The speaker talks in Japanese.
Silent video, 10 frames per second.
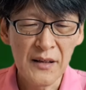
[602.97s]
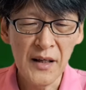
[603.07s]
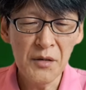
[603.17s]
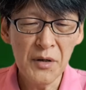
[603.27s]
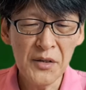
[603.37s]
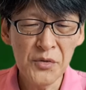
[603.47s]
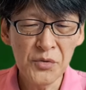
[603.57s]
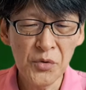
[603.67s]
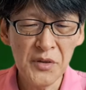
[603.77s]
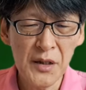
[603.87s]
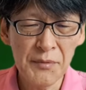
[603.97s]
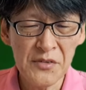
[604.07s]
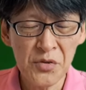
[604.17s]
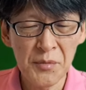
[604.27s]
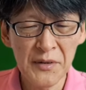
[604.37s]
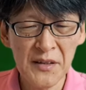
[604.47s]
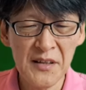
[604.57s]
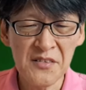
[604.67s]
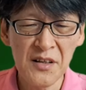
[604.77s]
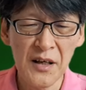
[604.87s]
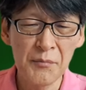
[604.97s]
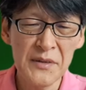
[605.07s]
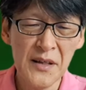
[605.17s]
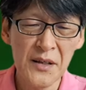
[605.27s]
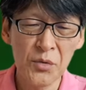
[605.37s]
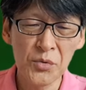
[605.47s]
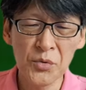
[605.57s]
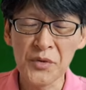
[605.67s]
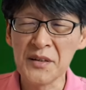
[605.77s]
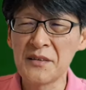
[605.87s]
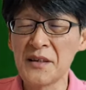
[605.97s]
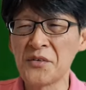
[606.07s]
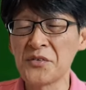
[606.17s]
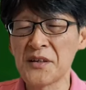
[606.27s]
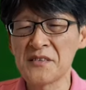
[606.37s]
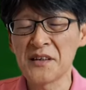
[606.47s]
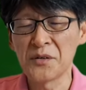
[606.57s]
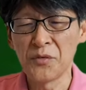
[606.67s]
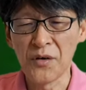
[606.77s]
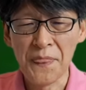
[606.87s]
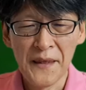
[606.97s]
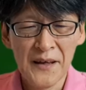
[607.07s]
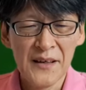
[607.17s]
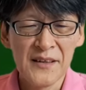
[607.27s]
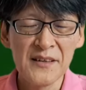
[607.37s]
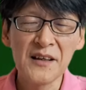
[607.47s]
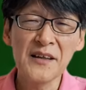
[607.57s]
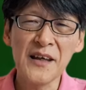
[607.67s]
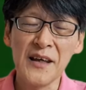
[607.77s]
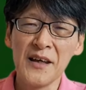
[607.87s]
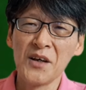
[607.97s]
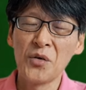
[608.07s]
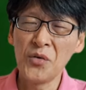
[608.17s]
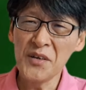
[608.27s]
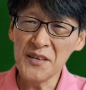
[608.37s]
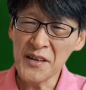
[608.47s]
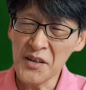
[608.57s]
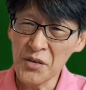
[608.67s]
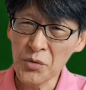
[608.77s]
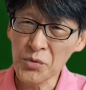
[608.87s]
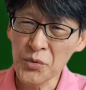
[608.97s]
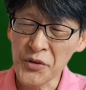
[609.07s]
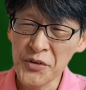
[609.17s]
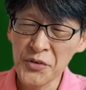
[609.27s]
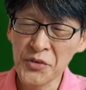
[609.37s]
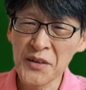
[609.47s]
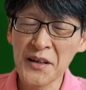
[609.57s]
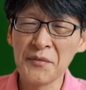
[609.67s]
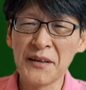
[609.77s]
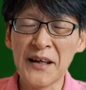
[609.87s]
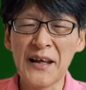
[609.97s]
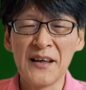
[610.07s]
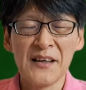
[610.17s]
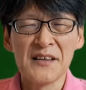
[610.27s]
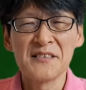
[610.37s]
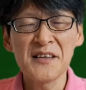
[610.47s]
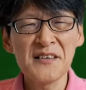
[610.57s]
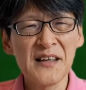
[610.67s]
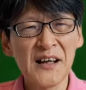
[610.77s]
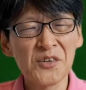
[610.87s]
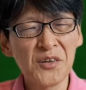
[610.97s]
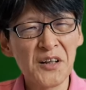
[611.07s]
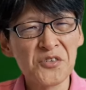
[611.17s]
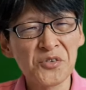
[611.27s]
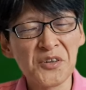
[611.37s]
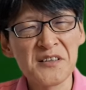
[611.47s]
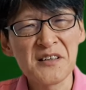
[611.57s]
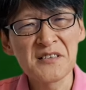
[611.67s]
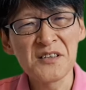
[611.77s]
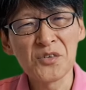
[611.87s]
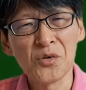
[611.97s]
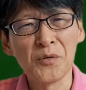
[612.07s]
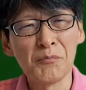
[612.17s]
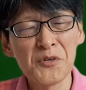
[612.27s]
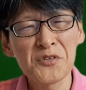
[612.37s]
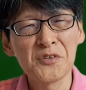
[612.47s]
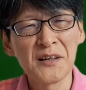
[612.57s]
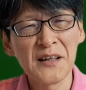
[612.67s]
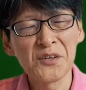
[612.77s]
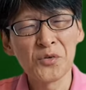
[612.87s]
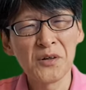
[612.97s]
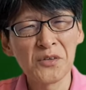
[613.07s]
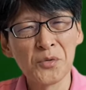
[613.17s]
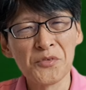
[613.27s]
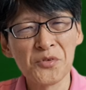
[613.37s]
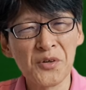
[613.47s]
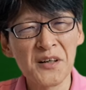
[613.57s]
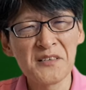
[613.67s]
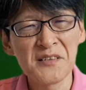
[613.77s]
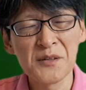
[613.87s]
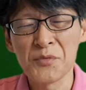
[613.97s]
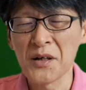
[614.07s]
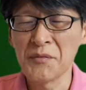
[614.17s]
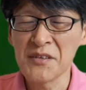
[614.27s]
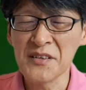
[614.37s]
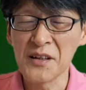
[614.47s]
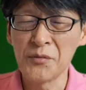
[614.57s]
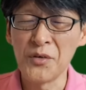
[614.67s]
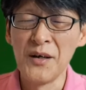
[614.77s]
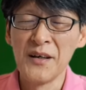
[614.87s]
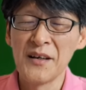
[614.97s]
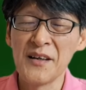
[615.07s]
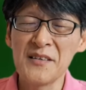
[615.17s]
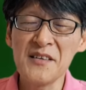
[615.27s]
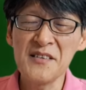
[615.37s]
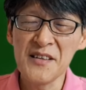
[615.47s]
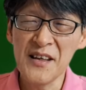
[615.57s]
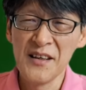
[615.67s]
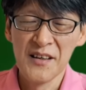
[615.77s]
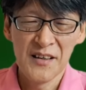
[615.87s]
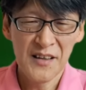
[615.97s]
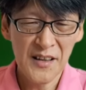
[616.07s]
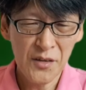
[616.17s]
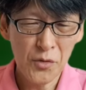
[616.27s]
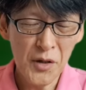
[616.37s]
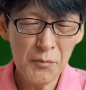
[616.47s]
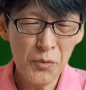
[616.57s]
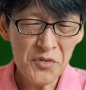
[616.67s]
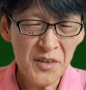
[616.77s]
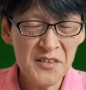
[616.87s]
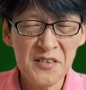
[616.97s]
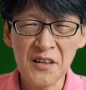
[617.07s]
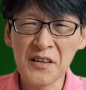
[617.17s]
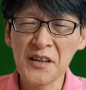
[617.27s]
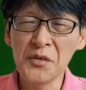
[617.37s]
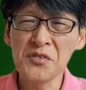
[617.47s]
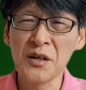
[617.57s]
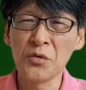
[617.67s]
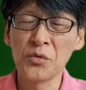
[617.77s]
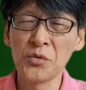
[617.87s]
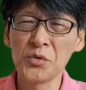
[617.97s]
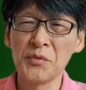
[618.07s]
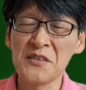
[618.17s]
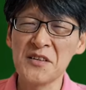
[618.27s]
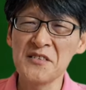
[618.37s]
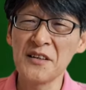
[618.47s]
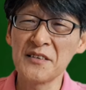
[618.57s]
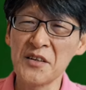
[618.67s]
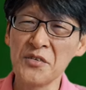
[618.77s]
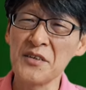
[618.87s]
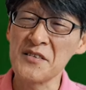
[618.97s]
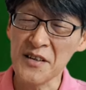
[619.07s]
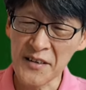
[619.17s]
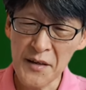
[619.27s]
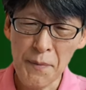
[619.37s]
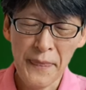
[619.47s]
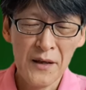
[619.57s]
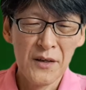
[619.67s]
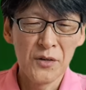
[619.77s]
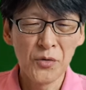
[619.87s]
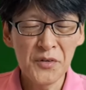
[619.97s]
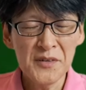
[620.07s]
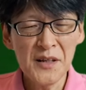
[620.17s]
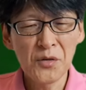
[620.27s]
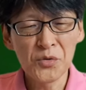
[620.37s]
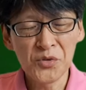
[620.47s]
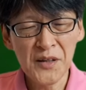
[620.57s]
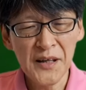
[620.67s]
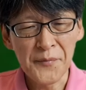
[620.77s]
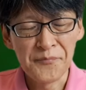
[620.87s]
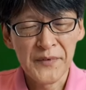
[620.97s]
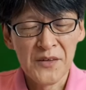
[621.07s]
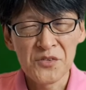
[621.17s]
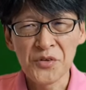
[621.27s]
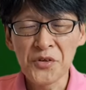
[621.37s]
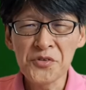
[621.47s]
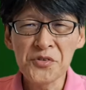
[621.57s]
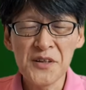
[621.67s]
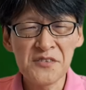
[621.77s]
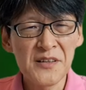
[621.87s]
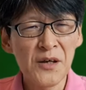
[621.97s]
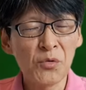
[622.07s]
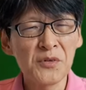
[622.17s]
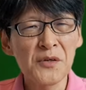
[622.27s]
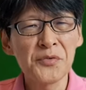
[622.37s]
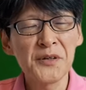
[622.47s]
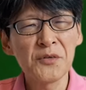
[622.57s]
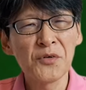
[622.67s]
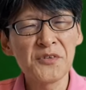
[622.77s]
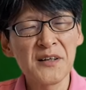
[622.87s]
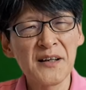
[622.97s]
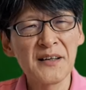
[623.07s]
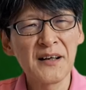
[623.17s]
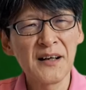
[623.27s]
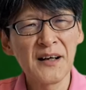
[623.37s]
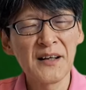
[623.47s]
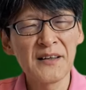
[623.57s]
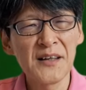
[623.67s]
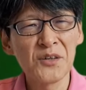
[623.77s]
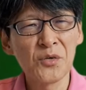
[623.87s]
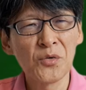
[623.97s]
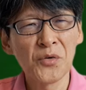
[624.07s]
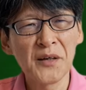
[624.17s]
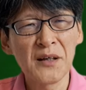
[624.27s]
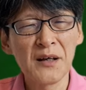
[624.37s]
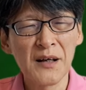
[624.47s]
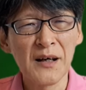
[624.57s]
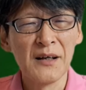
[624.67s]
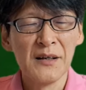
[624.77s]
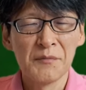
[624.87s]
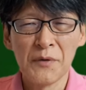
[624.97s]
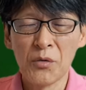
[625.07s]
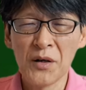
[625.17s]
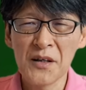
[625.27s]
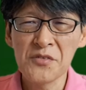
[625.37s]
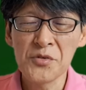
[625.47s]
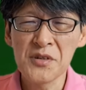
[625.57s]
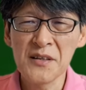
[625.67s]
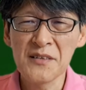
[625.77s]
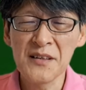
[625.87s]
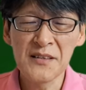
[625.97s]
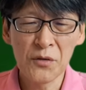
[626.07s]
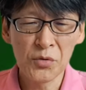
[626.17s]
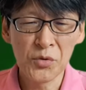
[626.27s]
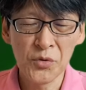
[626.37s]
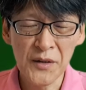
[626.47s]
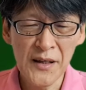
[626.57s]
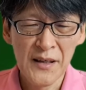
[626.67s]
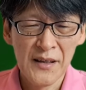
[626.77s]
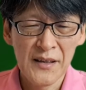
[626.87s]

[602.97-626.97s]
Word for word: 令和流といえばそれまでですかみたいなことを言っているんですけども、いやね、こういったようなことを言うのであればね、ぜひね、後からちょっとね、写真と、もしくはね、動画等も紹介させてもらいますけども、えぜひね、えー、これ、もしかしたら、ケケウシさん、このこと忘れちゃってるんですかね。こういったようなことで、それこそですね、お手振りをされながら、天皇ご一家が、まあ、お話をされていたことをね、